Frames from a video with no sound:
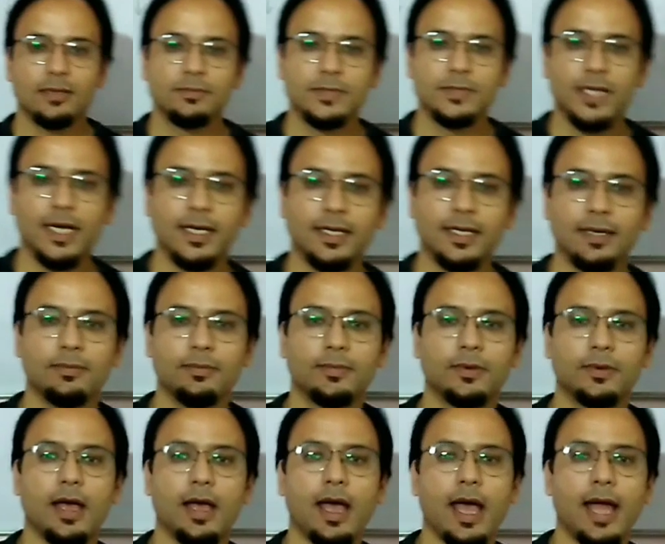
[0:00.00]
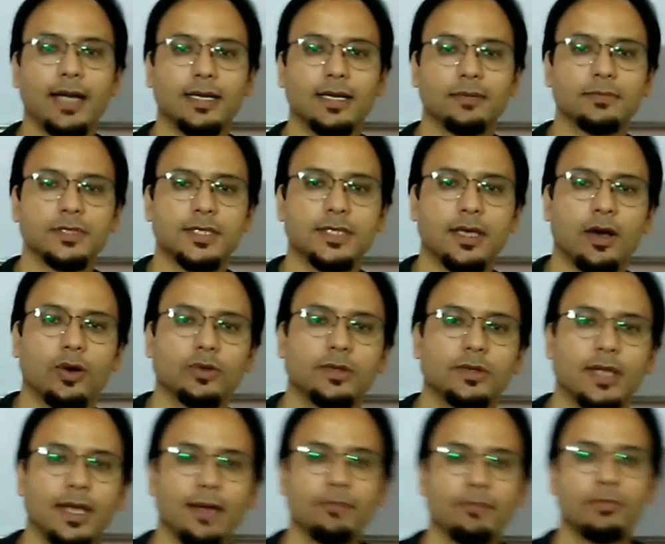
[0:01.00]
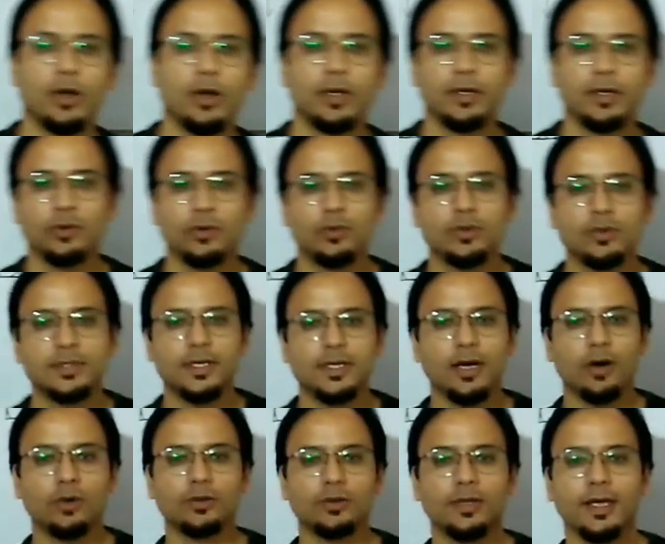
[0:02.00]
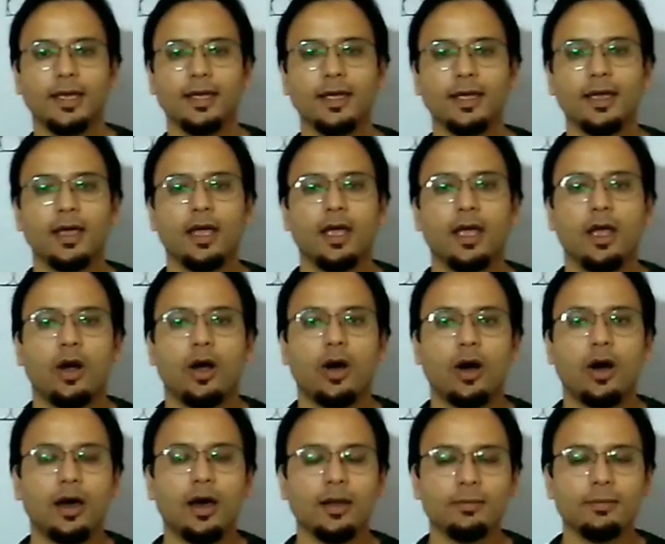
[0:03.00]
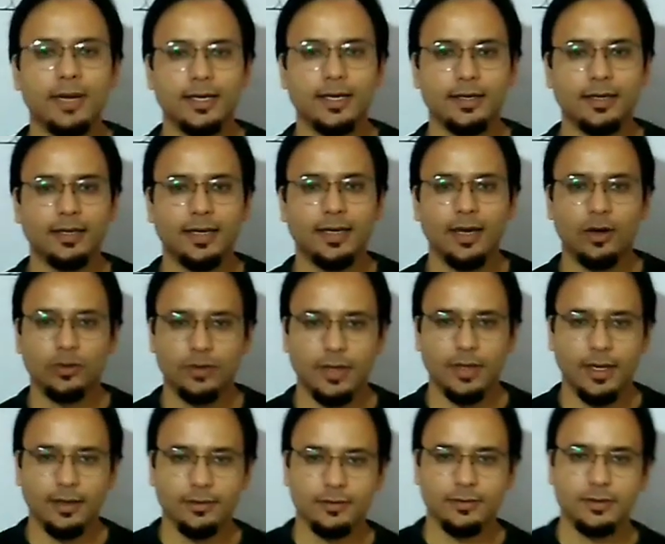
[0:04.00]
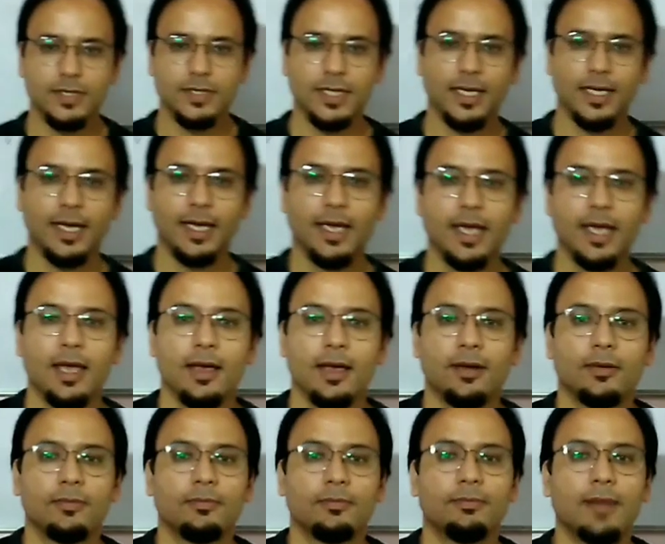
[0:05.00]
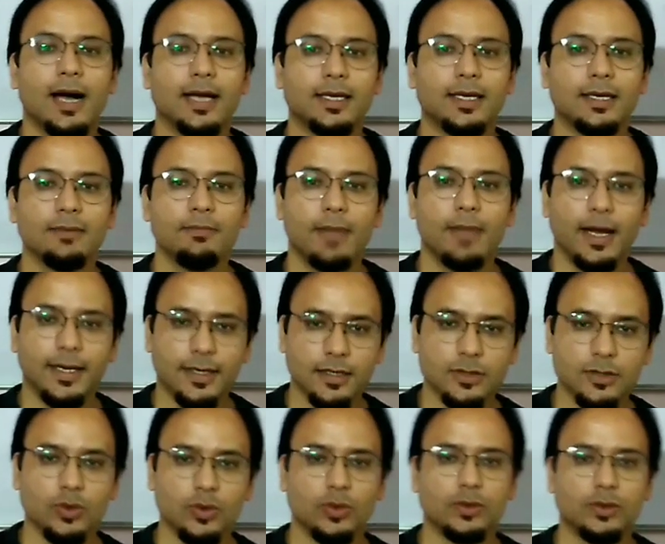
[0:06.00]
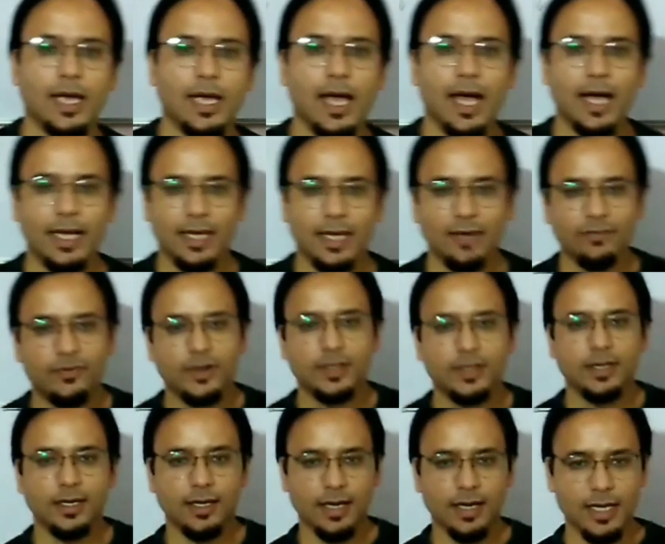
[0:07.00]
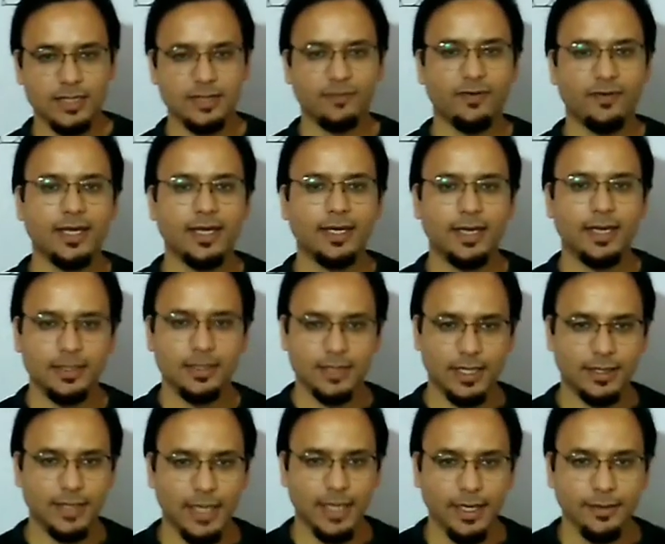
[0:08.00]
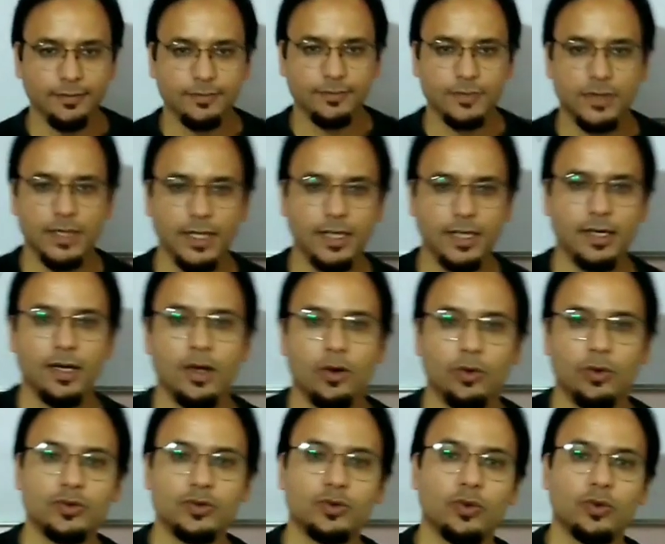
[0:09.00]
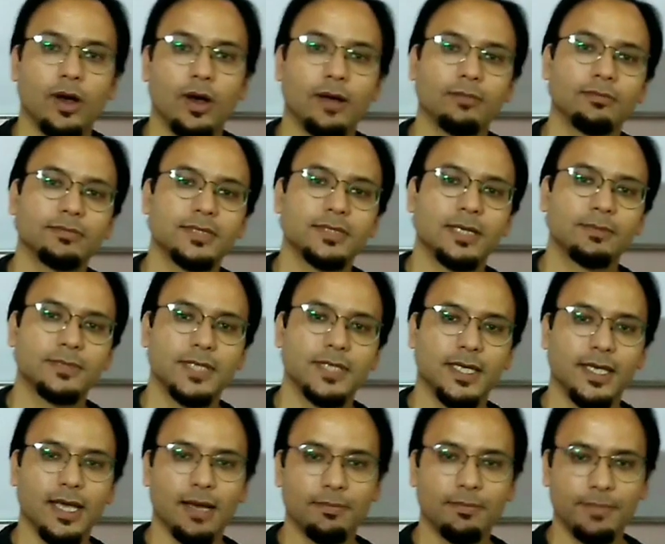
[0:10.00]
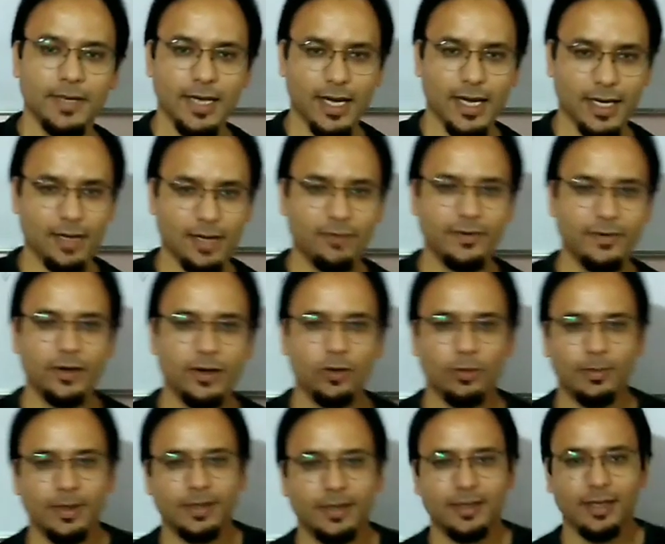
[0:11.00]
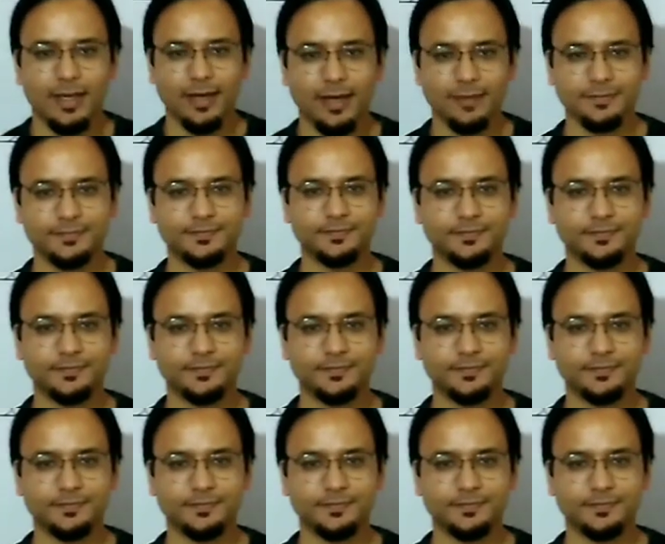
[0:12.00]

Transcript: समझा कि एटम्स क्या होते हैं मॉलिक्यूल्स क्या होते हैं और मैटर क्या होता है ठीक है बाकी मैटर जो होता है आगे फर्दर क्लासिफाई किया जाता है ठीक उसको हम समझेंगे अपने अगले वीडियो में ठीक है